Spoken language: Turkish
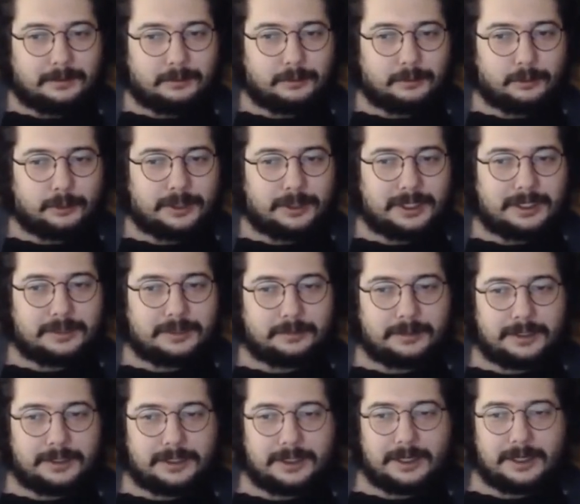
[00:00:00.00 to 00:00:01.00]

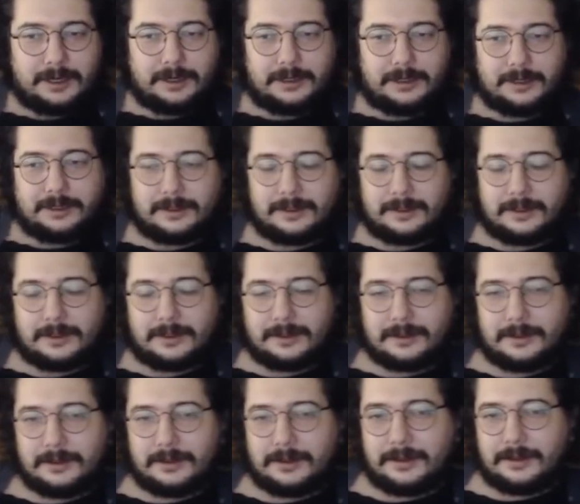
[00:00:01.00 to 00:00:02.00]
Müthiş bir
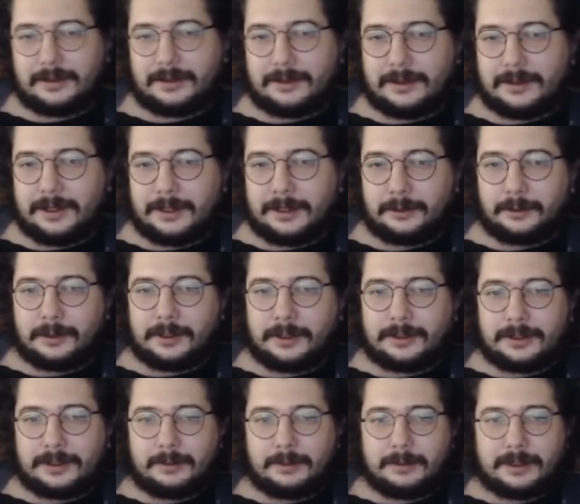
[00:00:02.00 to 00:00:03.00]
şarkısı.
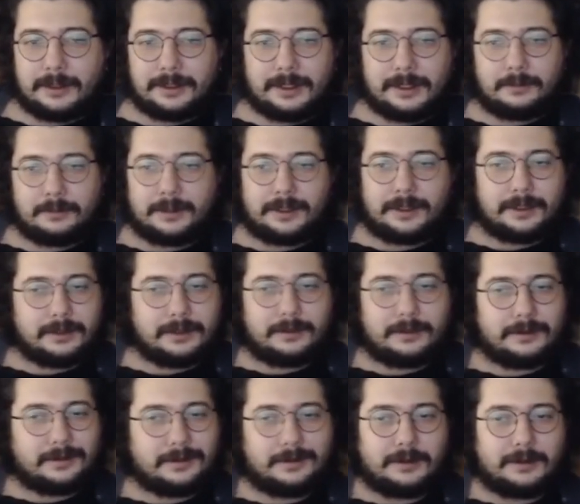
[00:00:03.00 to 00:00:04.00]
Radiohead'in ama tabii
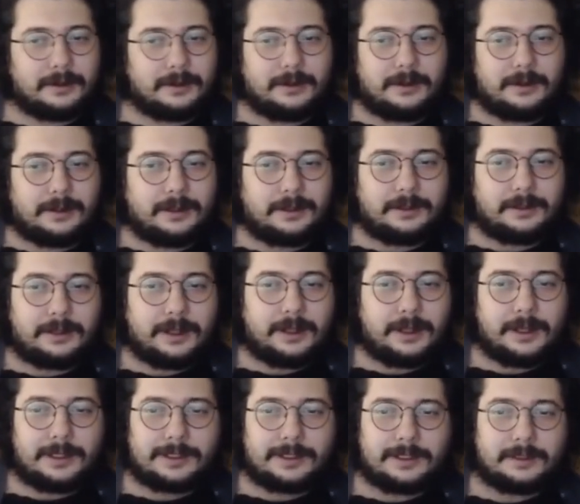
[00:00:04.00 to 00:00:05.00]
ne
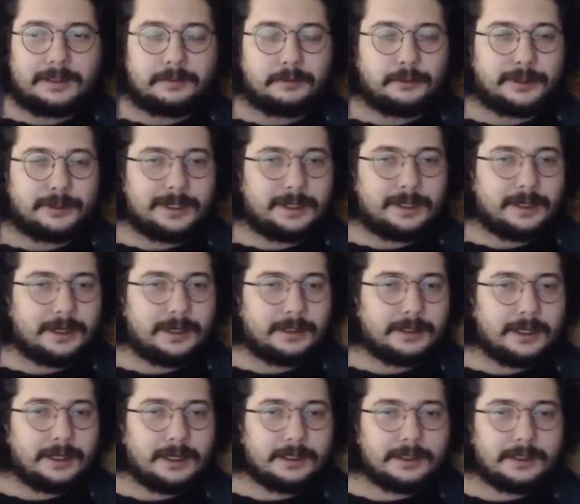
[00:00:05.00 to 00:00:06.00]
Exit Müzik
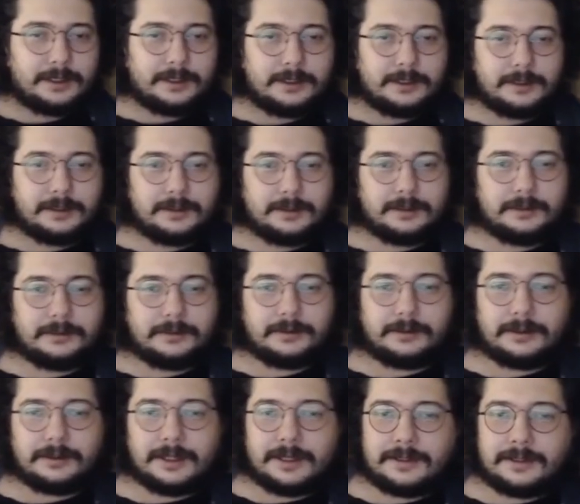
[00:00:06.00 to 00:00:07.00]
kadar
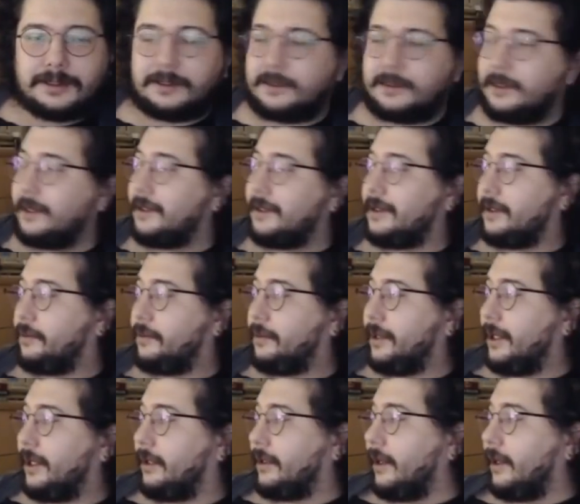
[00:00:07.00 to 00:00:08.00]
ne Street
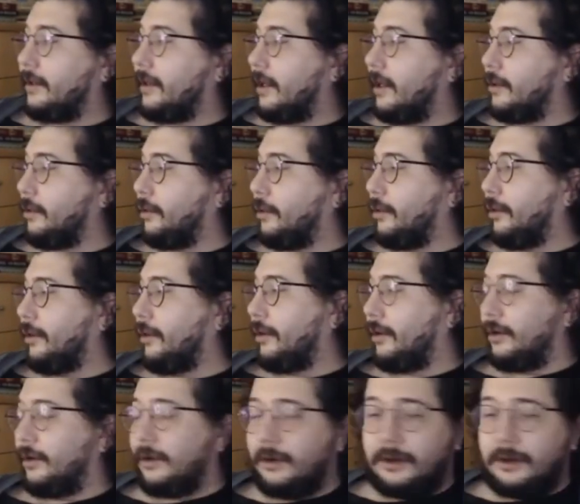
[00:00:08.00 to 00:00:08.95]
Spirit kadar ünlü.